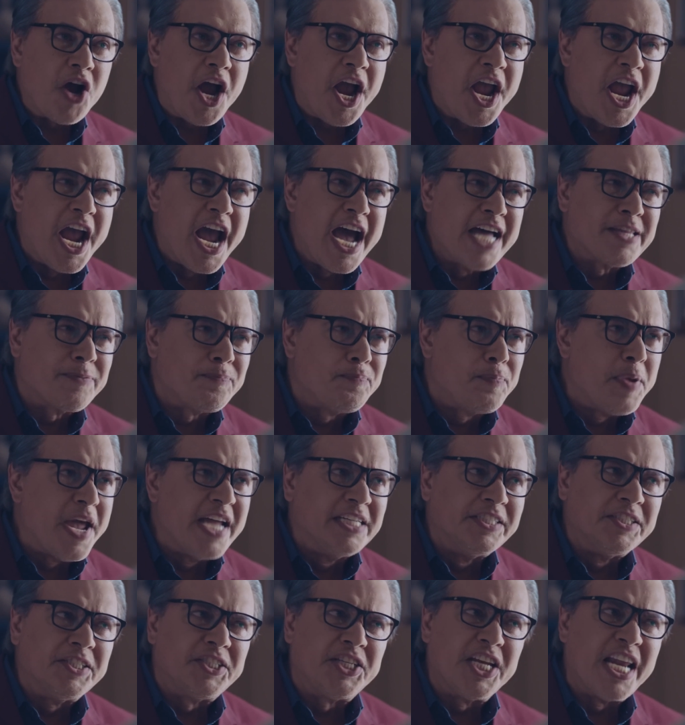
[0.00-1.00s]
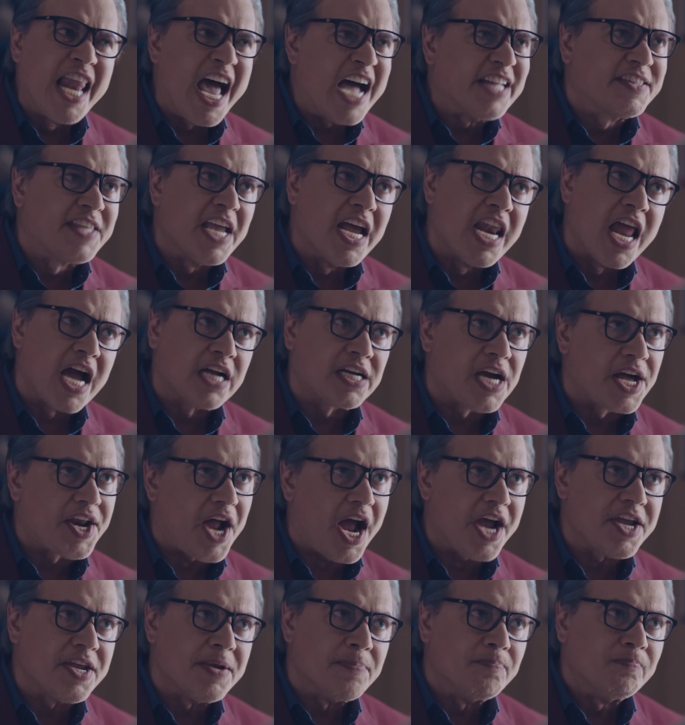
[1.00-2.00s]
وحياة بنتي لقتلك يا
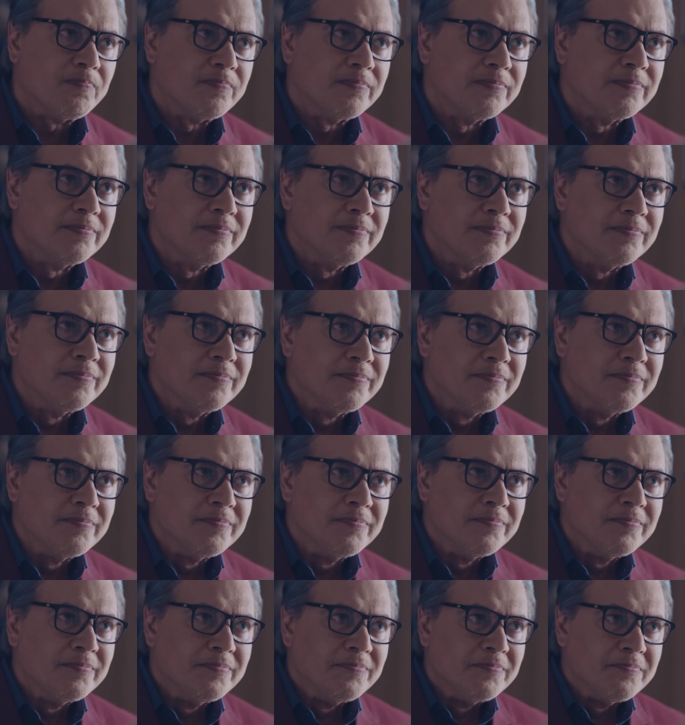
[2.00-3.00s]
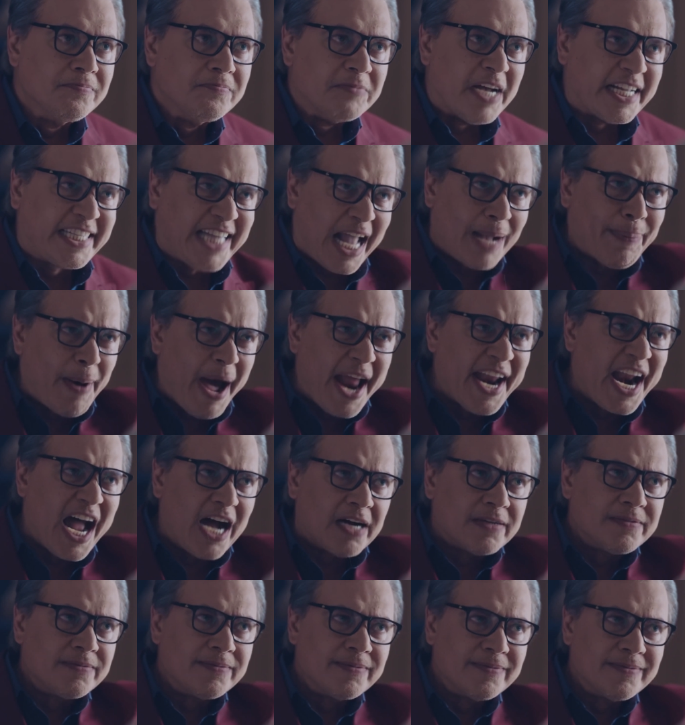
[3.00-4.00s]
رحيم انت
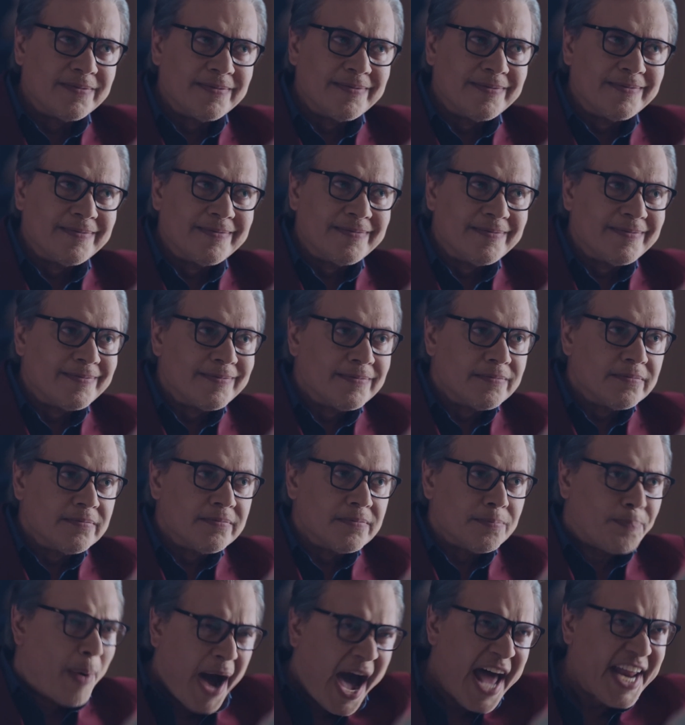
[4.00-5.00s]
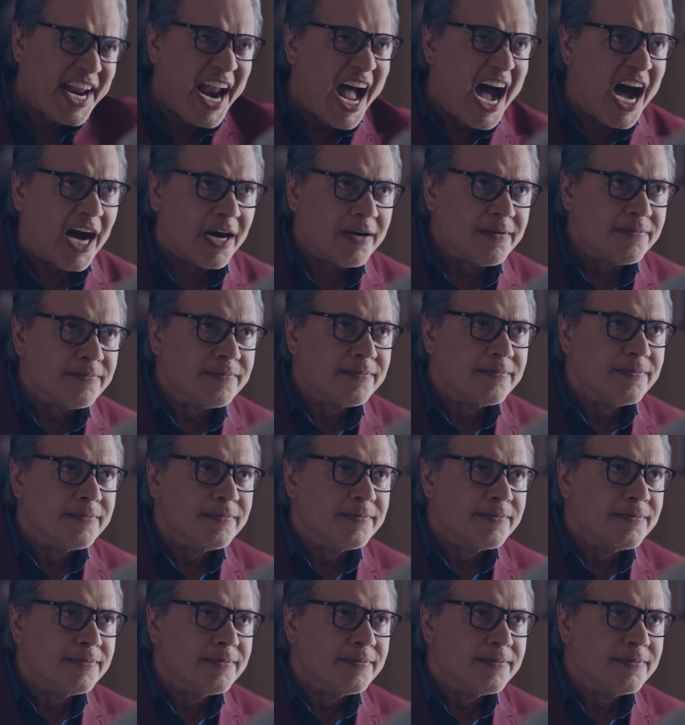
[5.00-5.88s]
برا برا